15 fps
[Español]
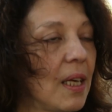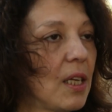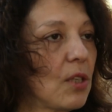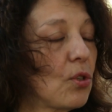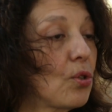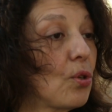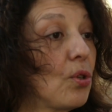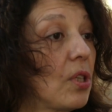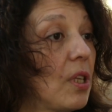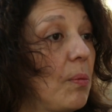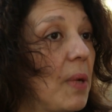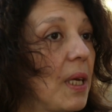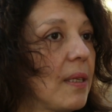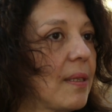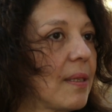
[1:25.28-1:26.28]
Esos son
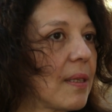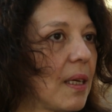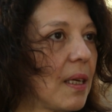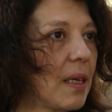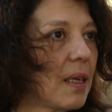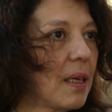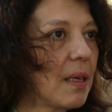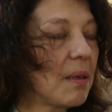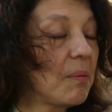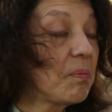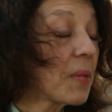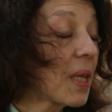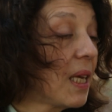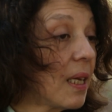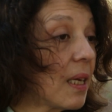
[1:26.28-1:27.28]
temas, eh,
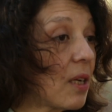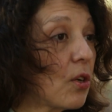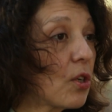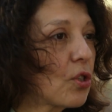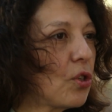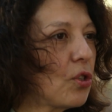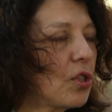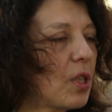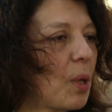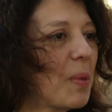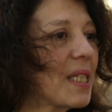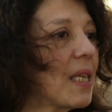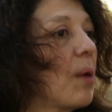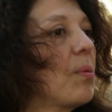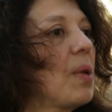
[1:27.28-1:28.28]
creo que son
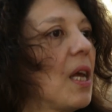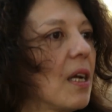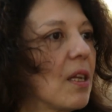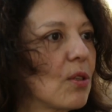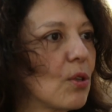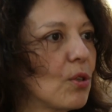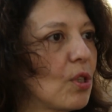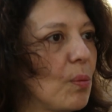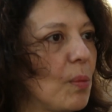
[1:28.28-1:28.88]
temas abiertos,